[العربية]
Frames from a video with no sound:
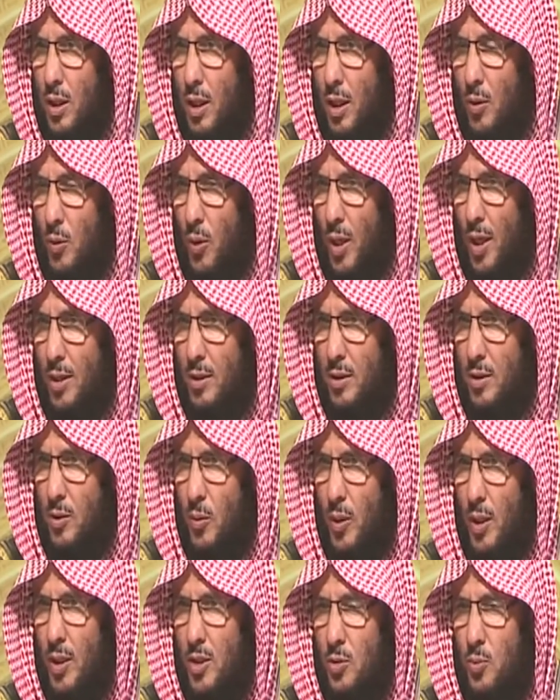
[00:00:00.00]
الولد
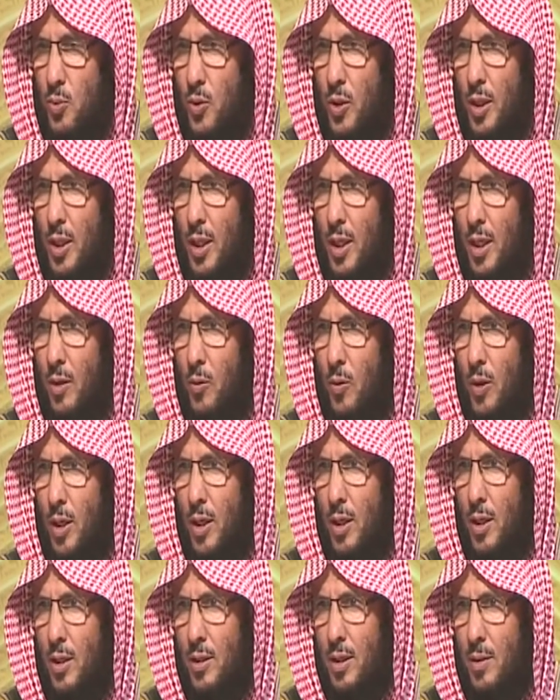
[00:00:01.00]
ويصبو إليه
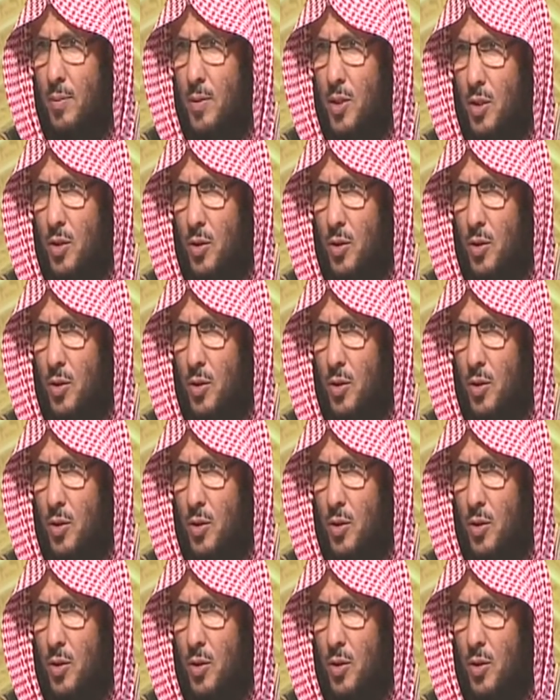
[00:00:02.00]
ويلتمس